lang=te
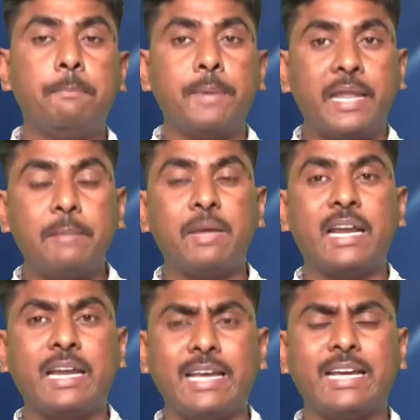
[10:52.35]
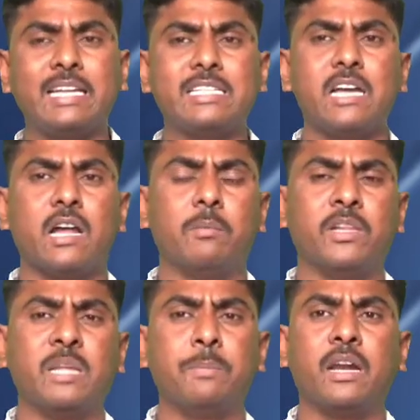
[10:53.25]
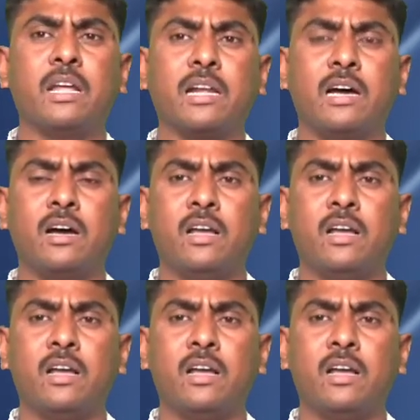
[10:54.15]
ప్రేమ లేకనే చాలామంది పిల్లరా